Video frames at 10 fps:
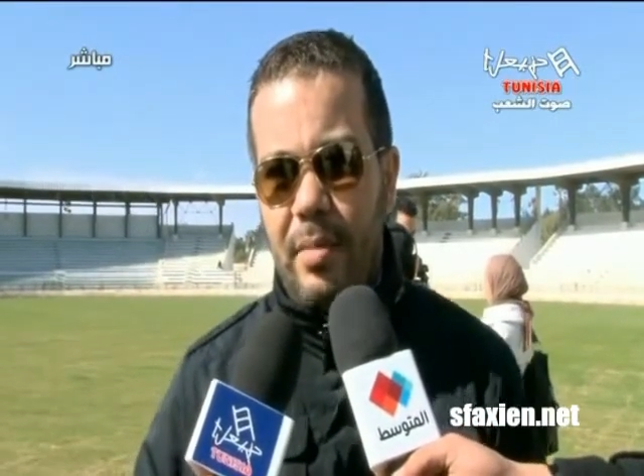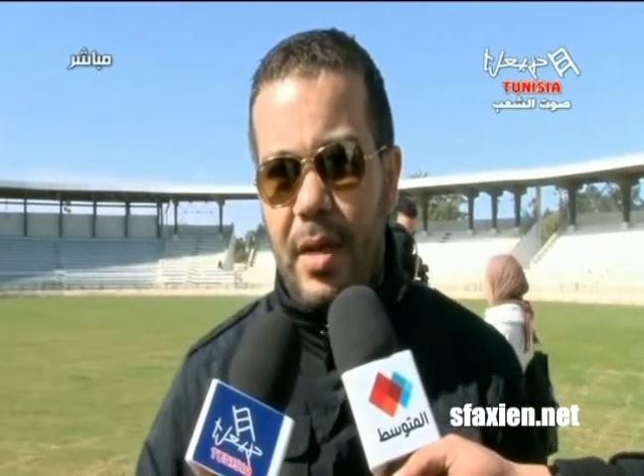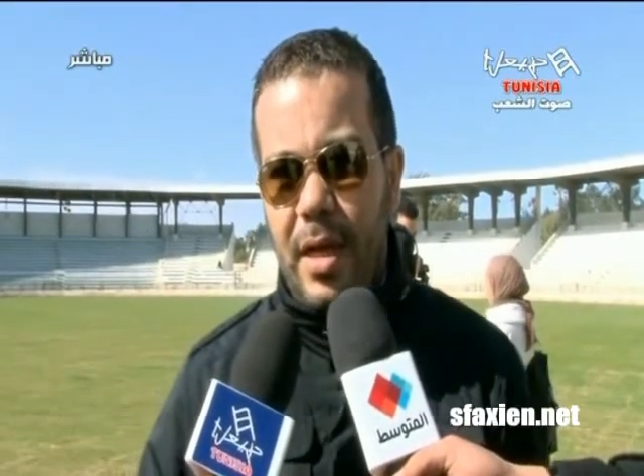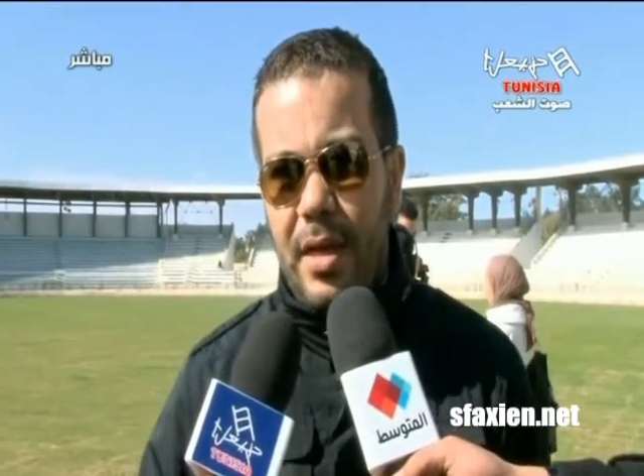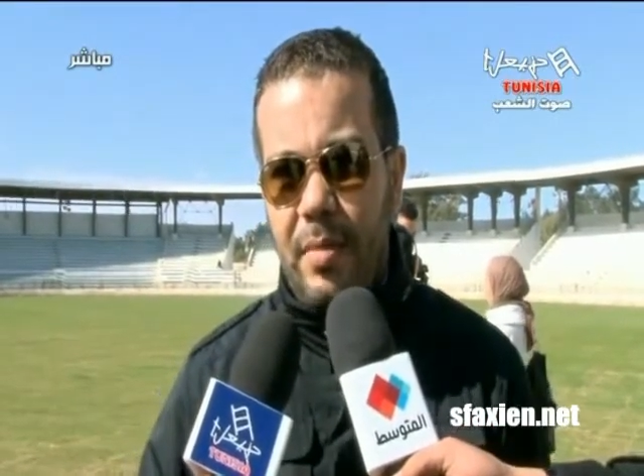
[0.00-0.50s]

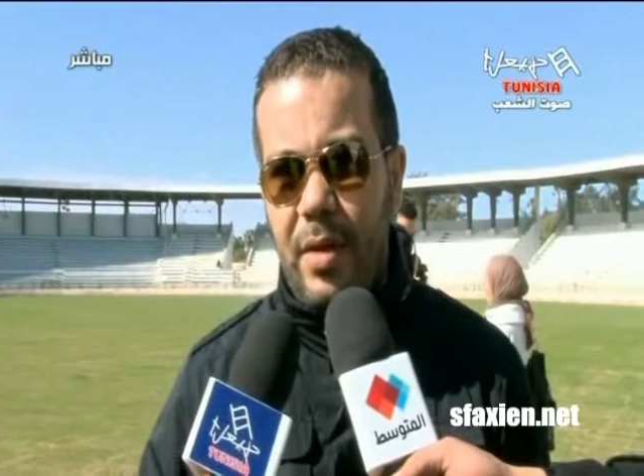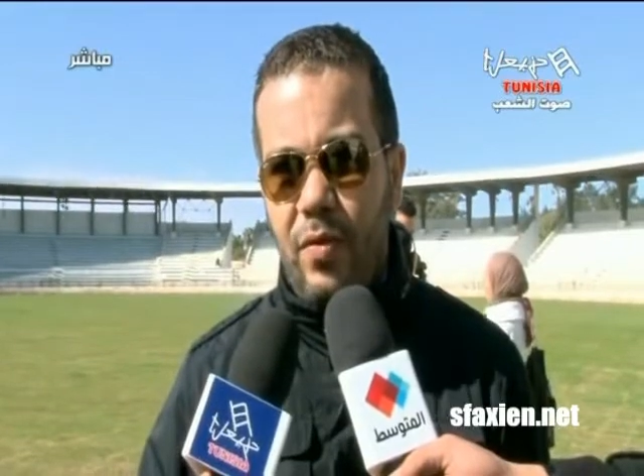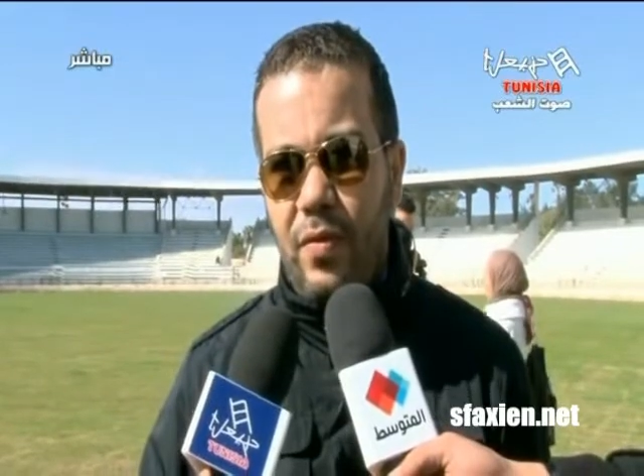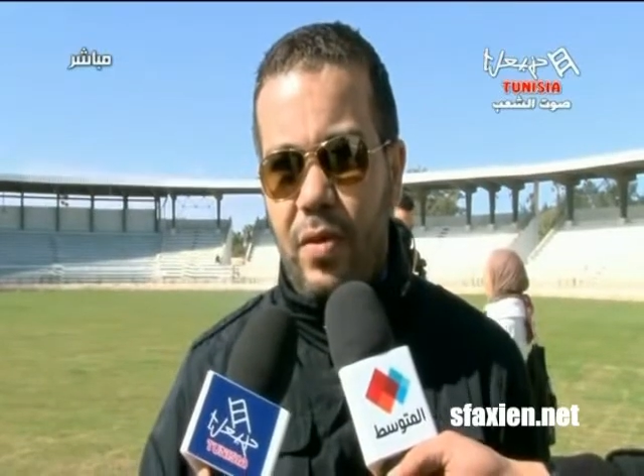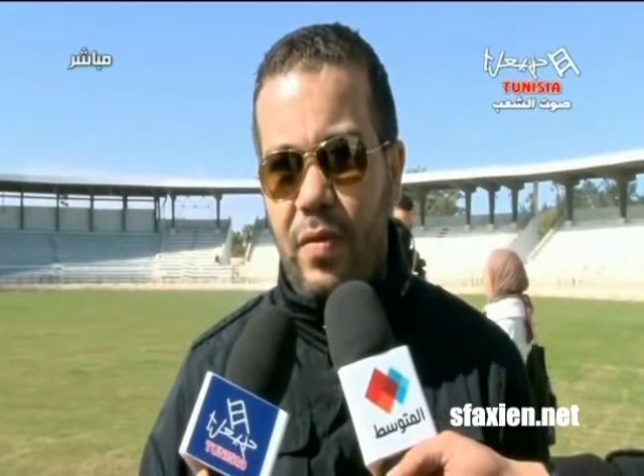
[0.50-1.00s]
اما احنا
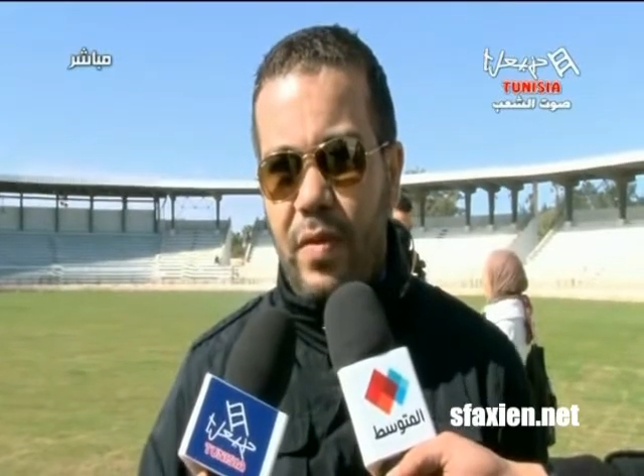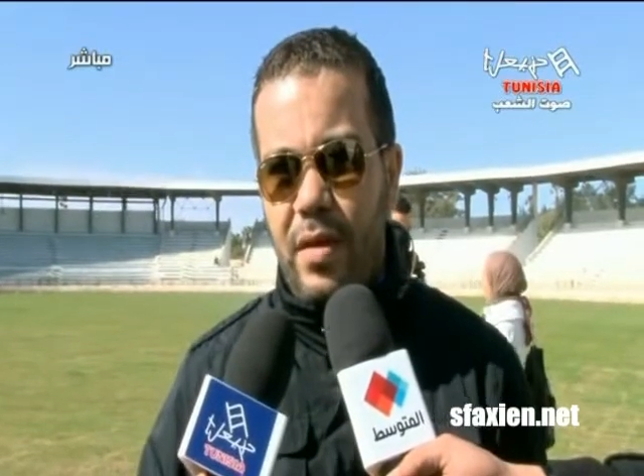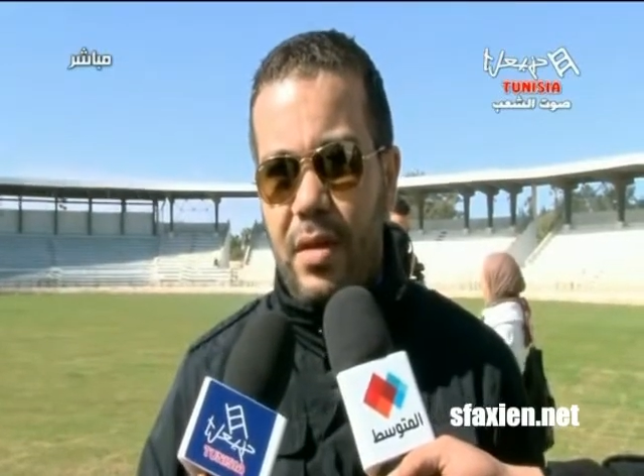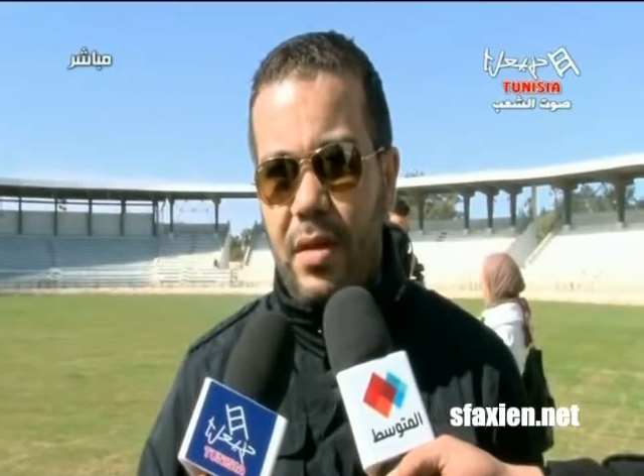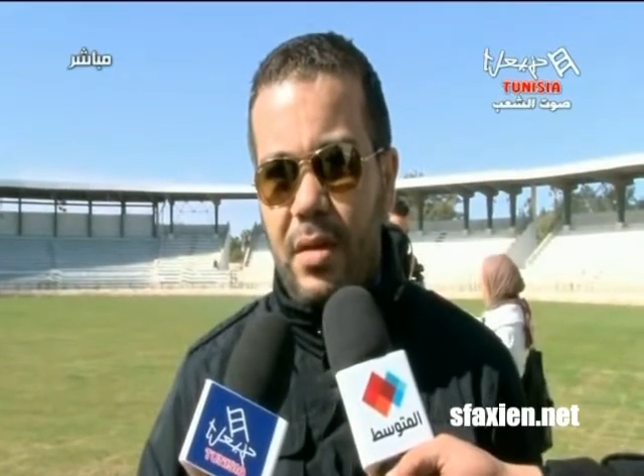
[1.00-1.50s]
معروف دونك
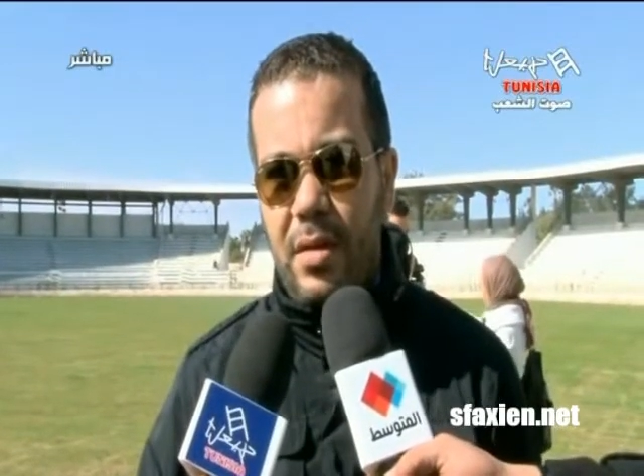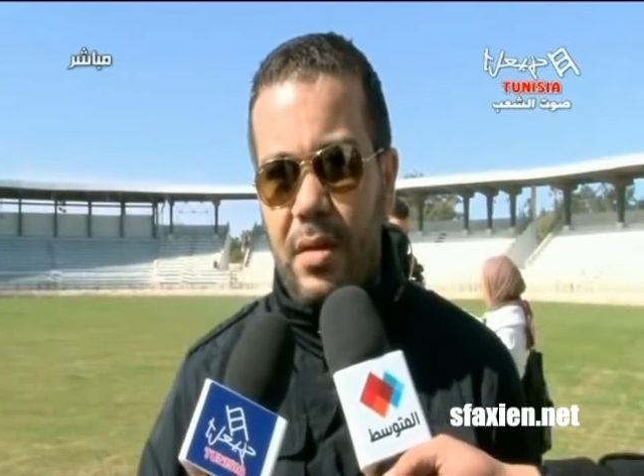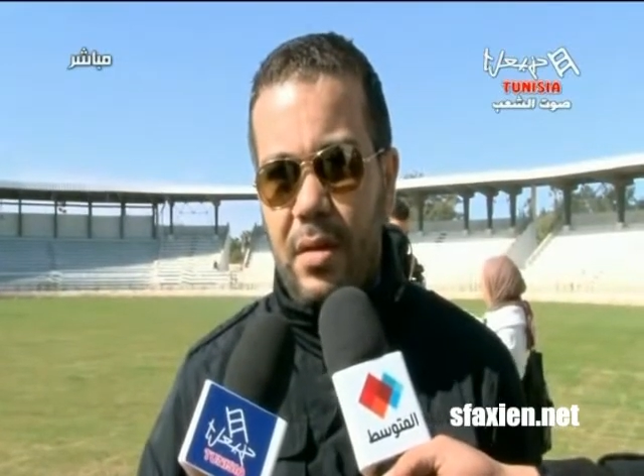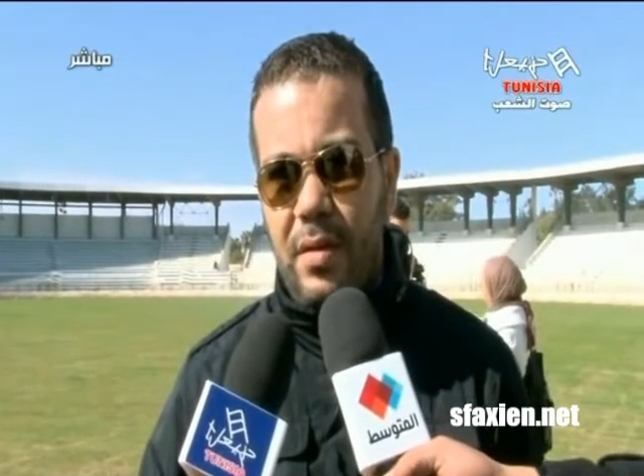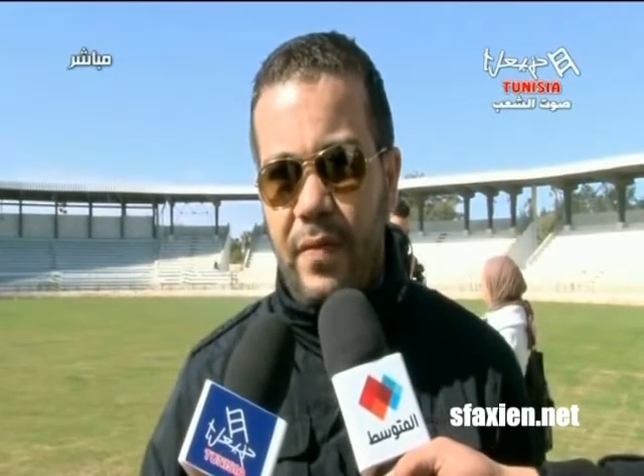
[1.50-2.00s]
في
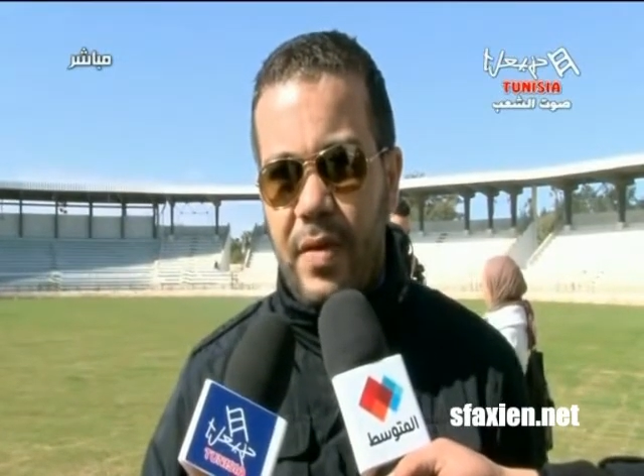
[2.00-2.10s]
آه،